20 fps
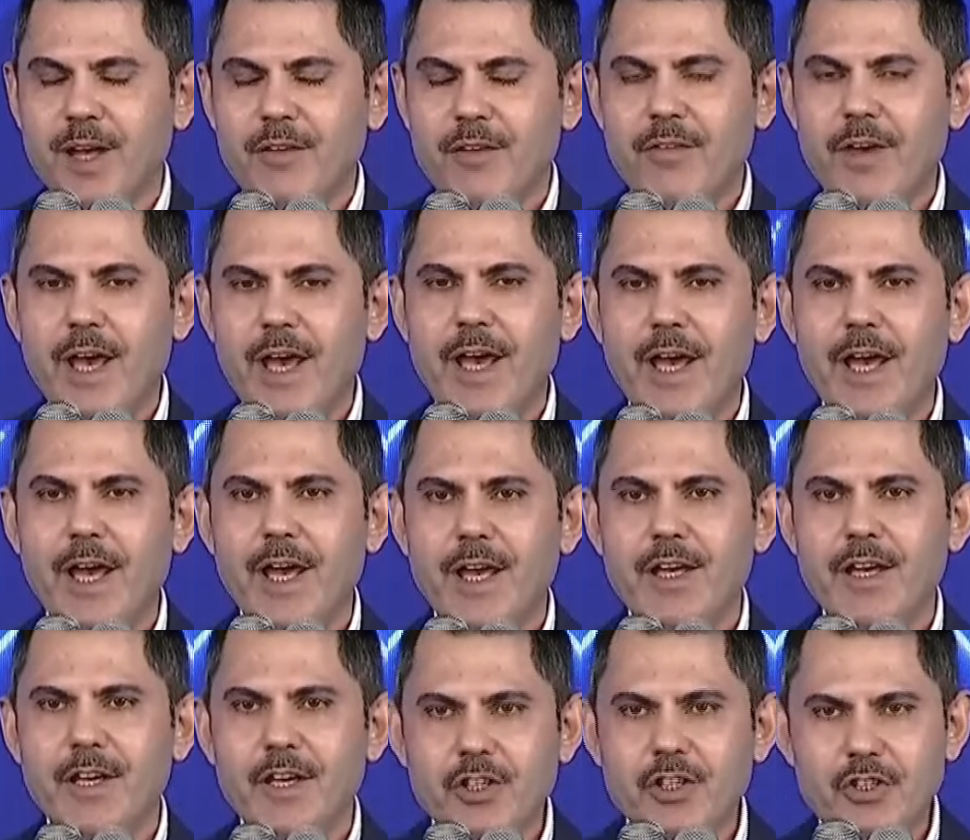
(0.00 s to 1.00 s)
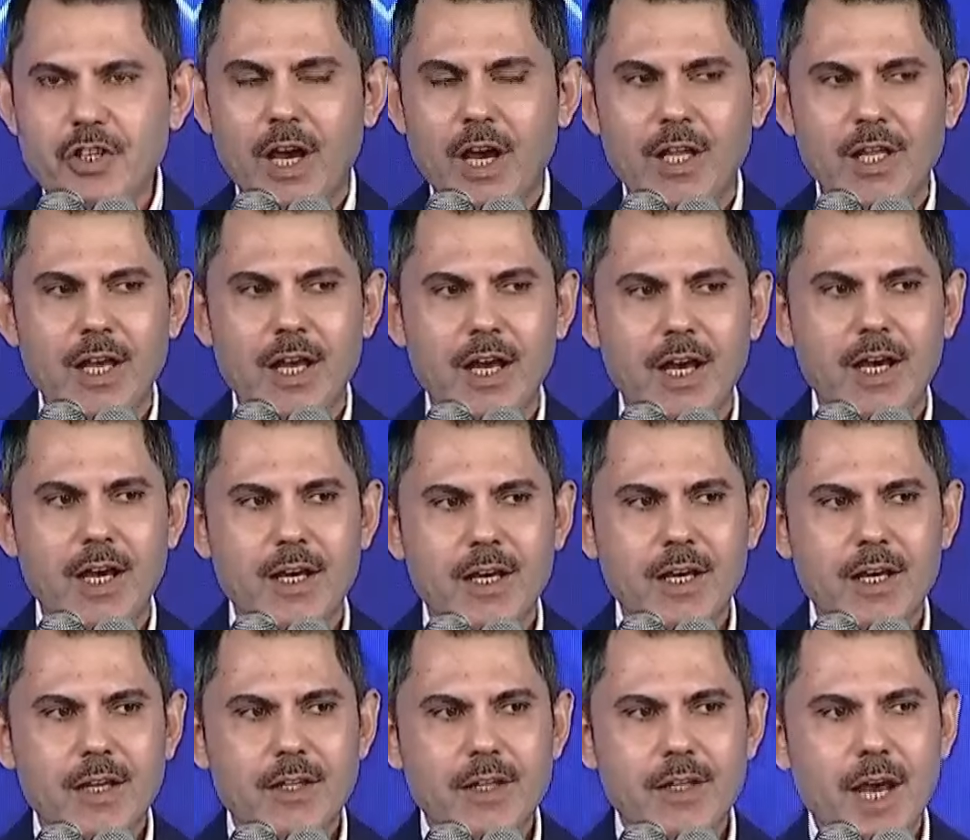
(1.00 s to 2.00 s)
Ve inşallah
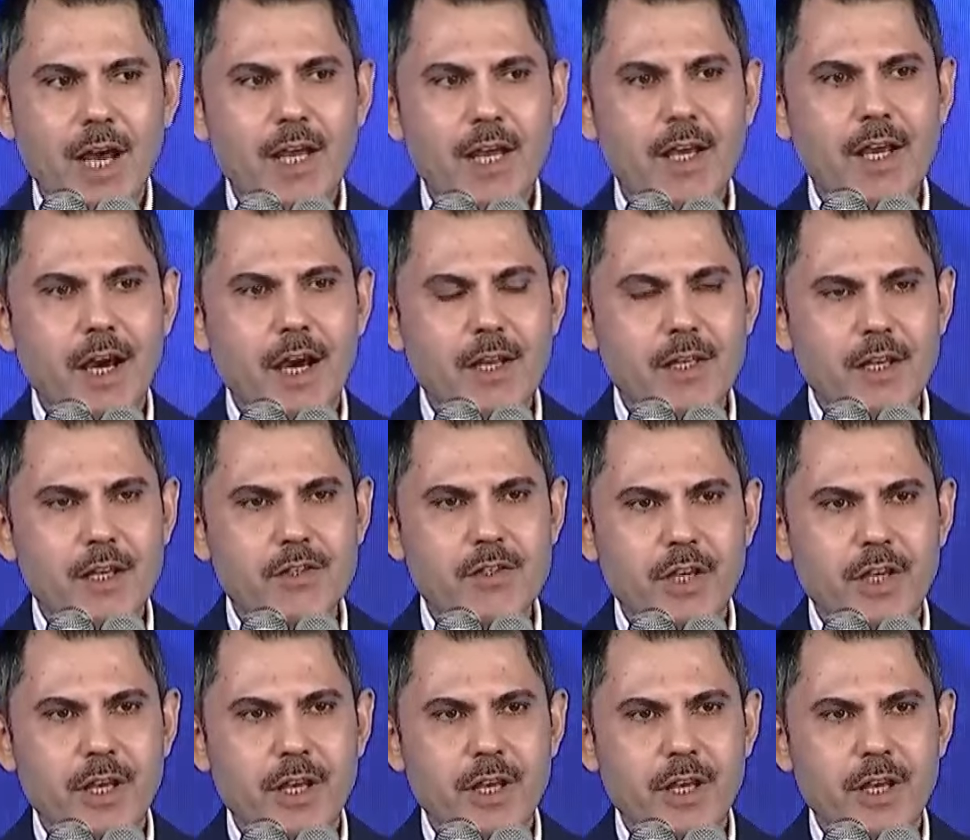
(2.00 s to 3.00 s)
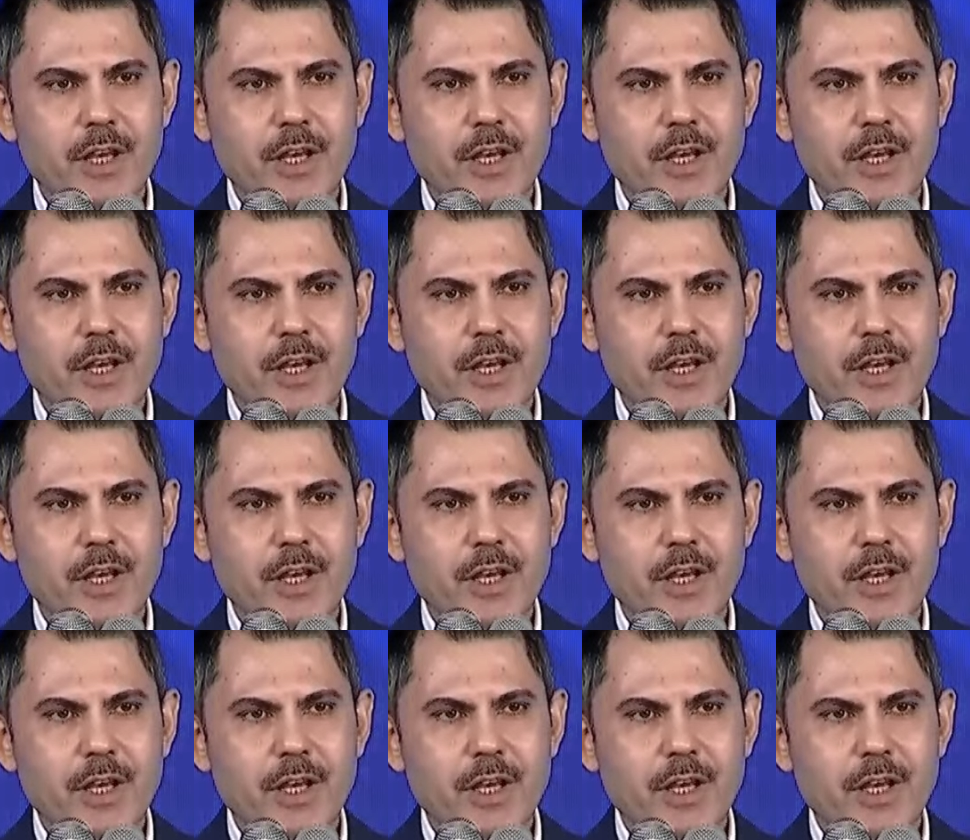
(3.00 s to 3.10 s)
değerli kardeşlerim